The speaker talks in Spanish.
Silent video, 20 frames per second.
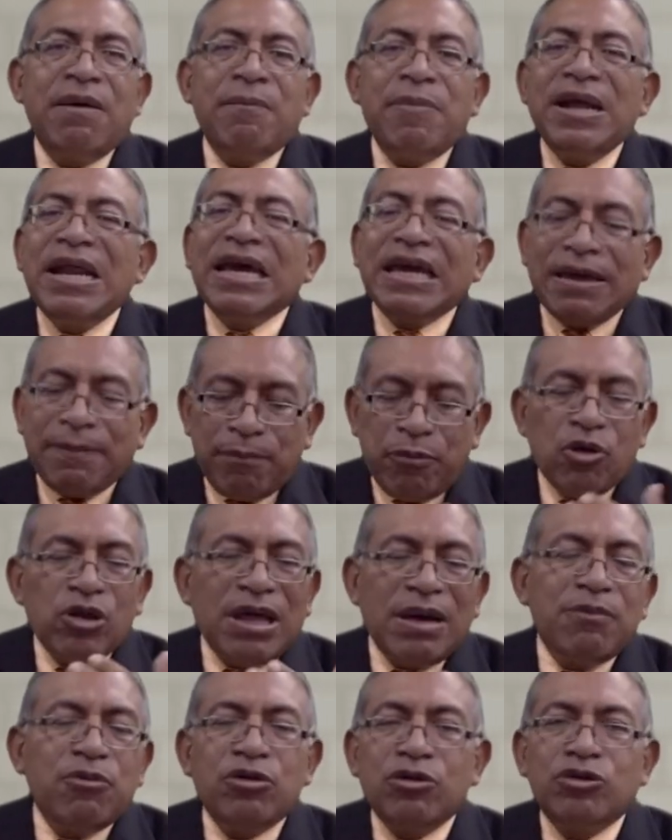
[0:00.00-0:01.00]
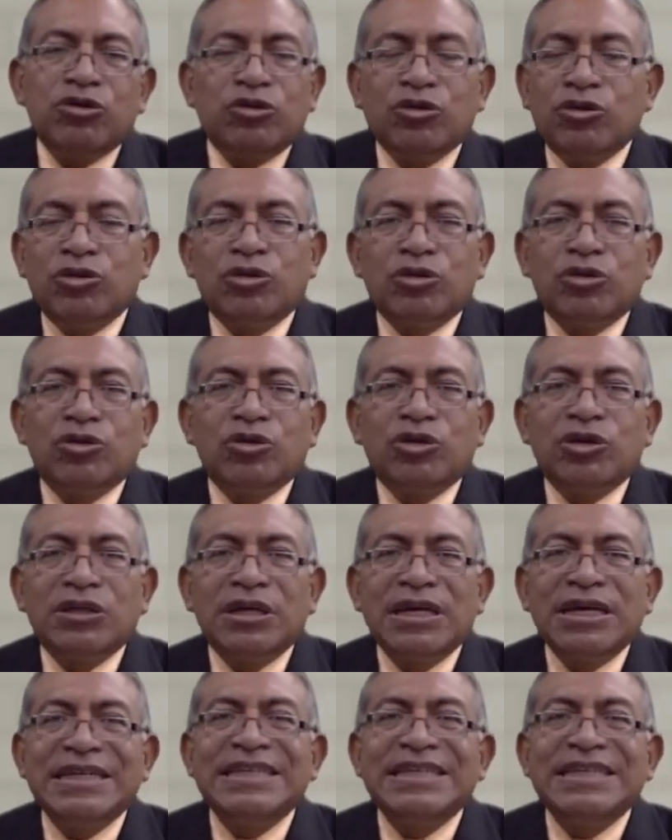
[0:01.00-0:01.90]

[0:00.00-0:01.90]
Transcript: para que podamos nosotros